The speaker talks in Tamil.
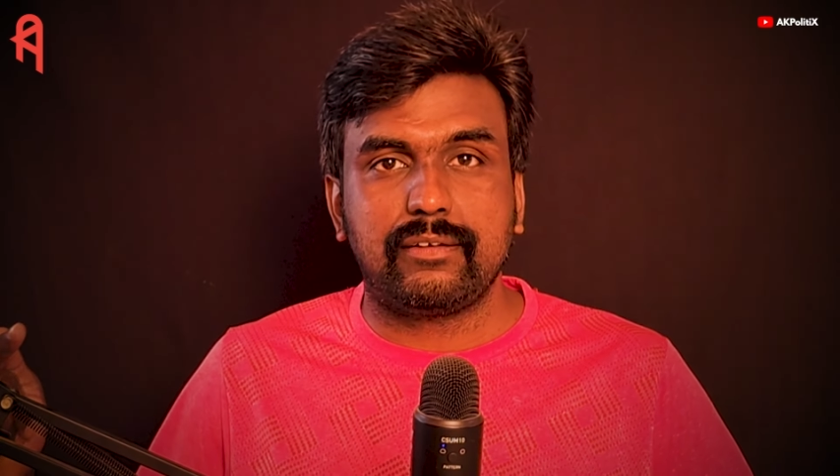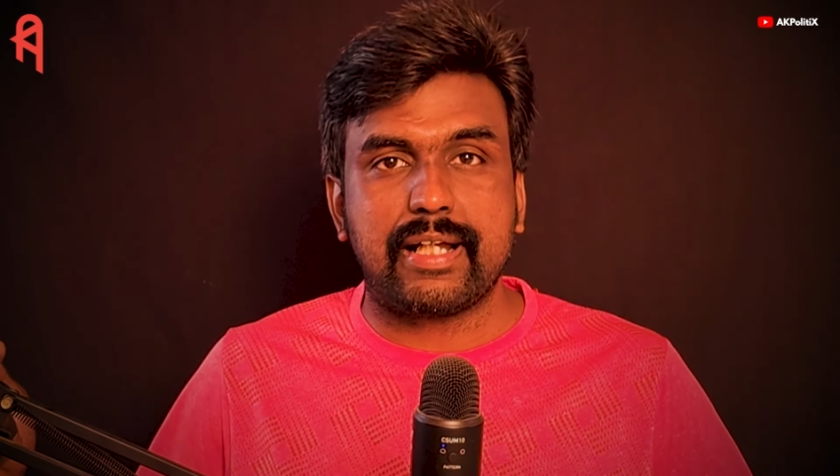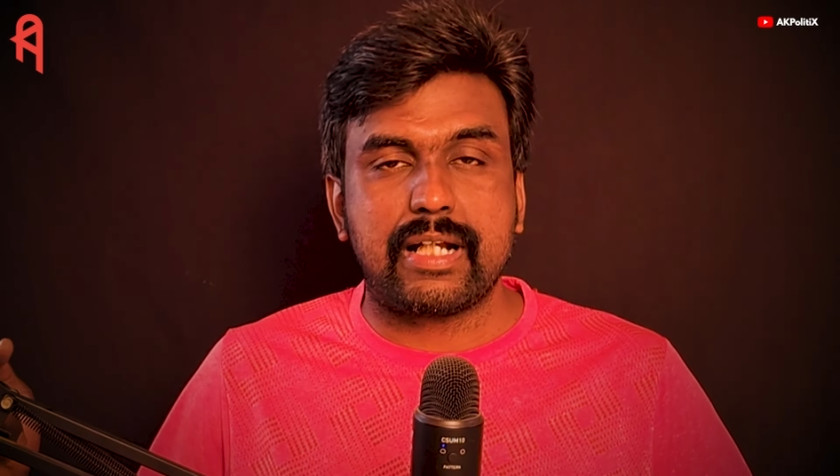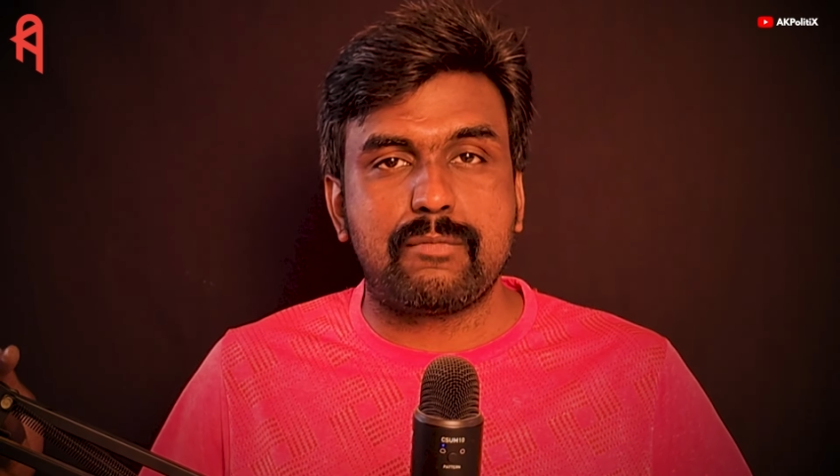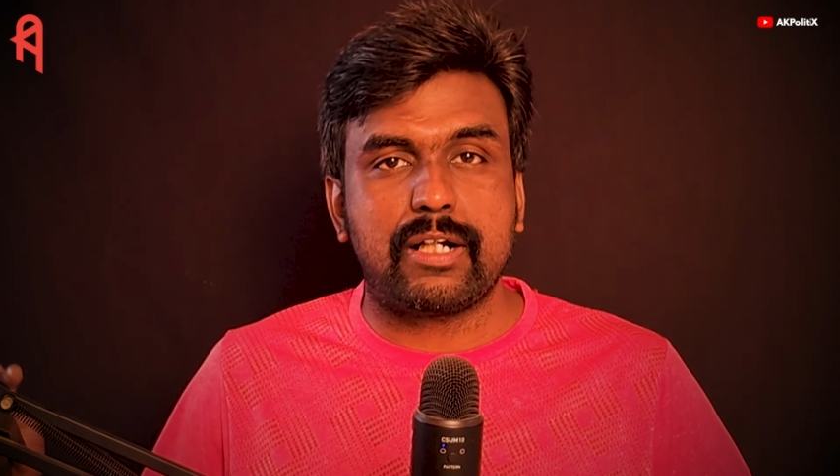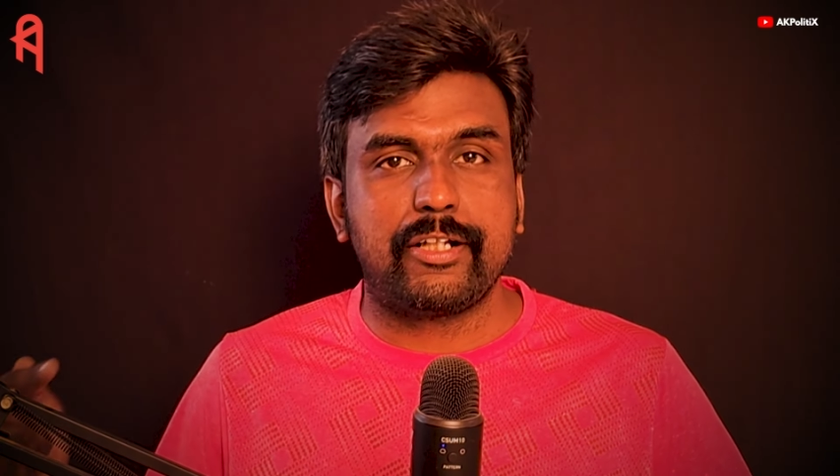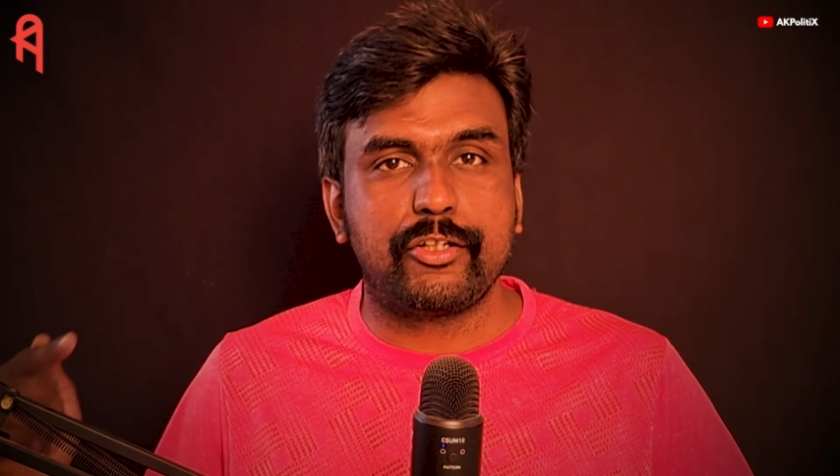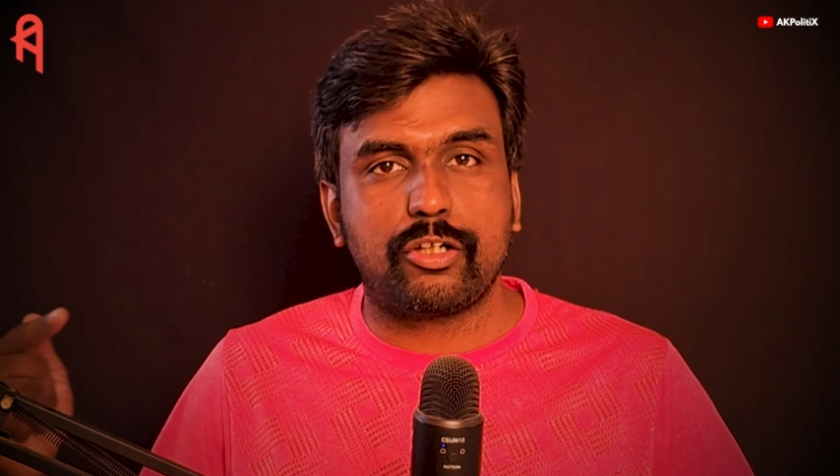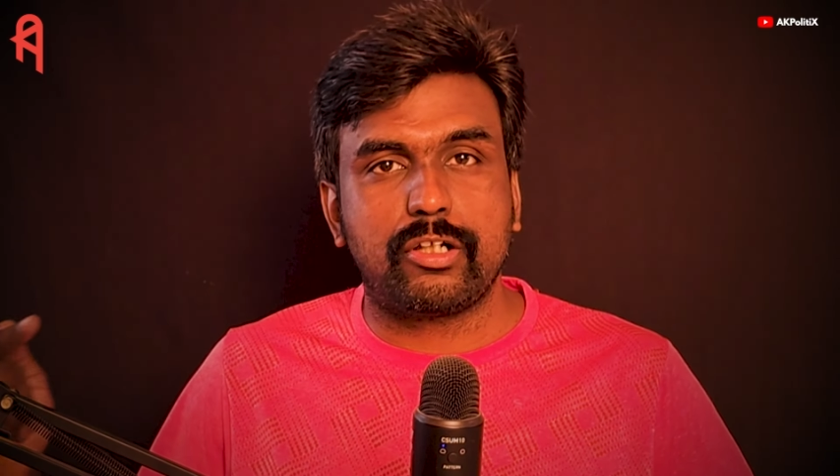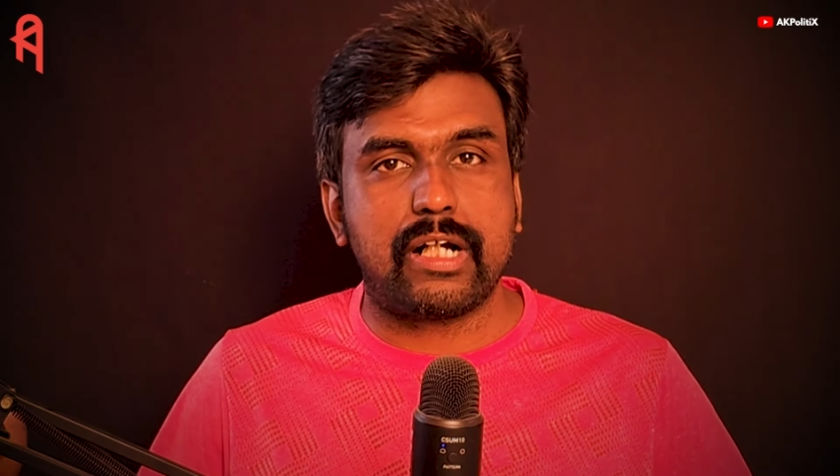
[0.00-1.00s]
நகரமான
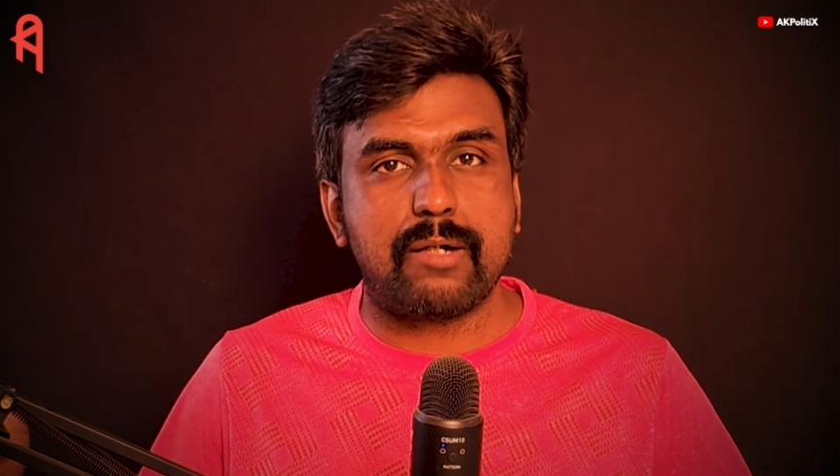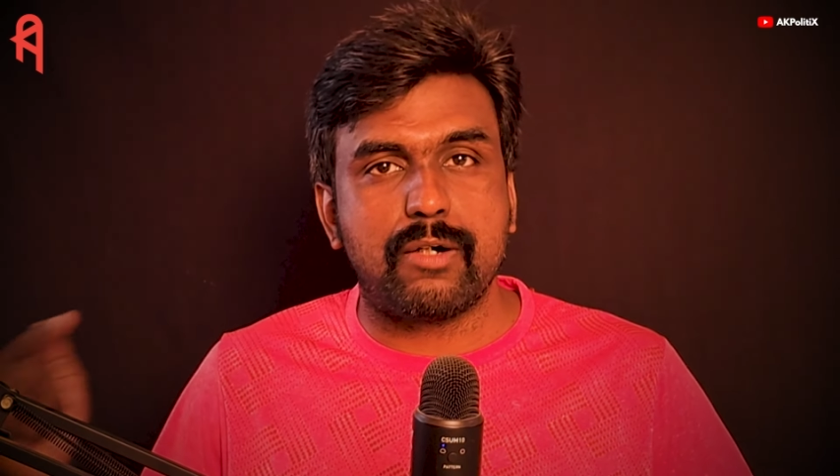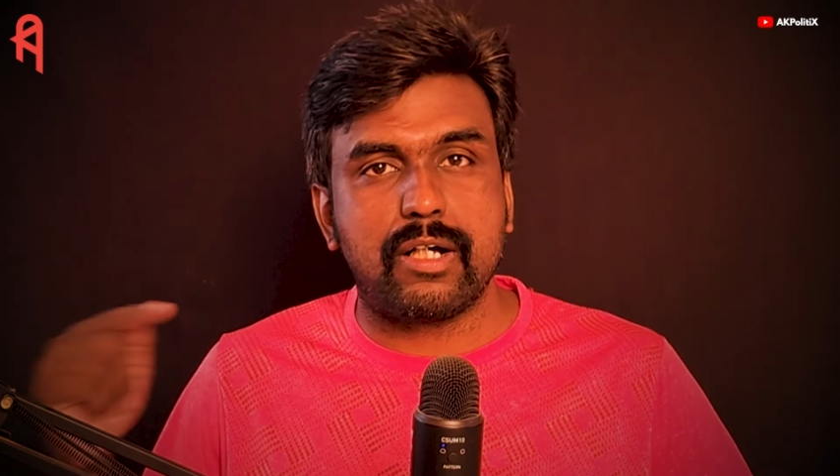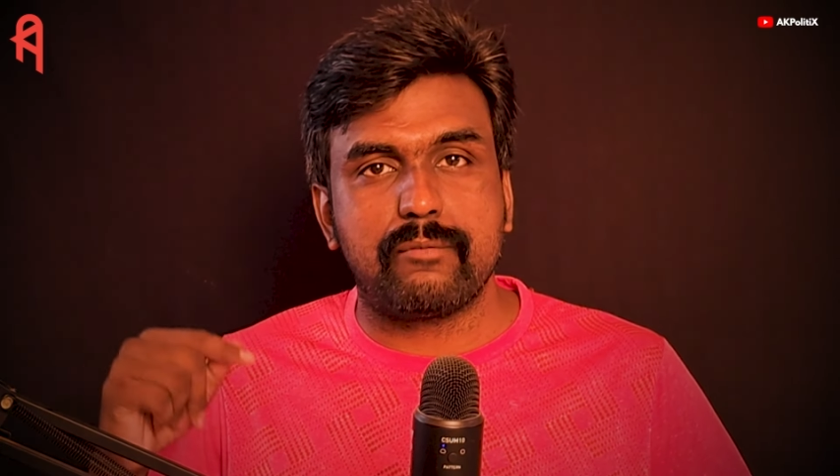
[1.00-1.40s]
யோகஹாமா